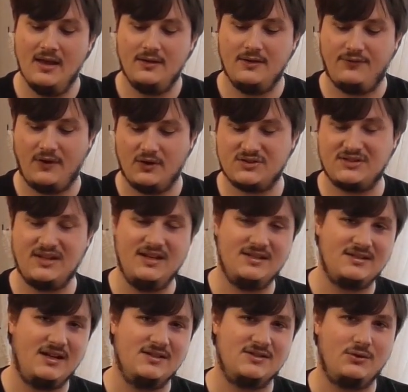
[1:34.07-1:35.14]
Die VCX
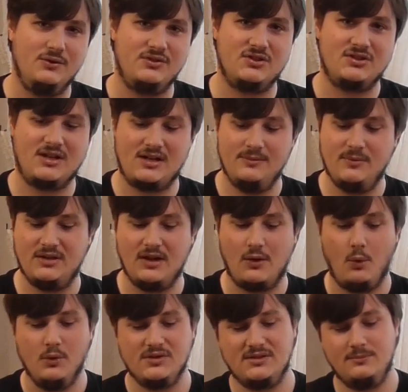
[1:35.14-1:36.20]
als große Shuttle mit der
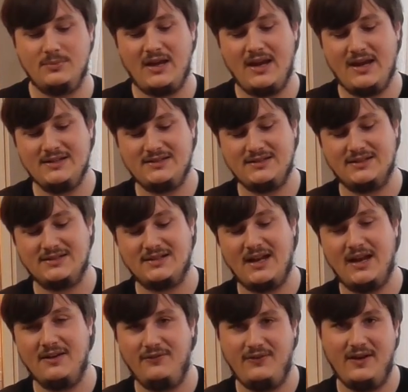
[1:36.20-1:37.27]
großen Base, das
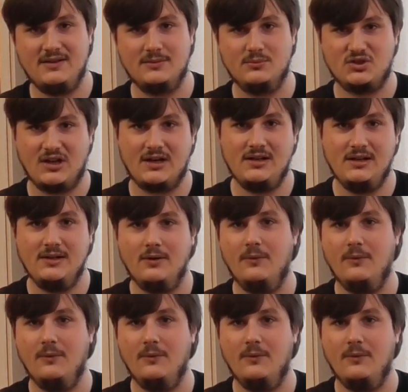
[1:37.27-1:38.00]
kleine Phantom Shuttle,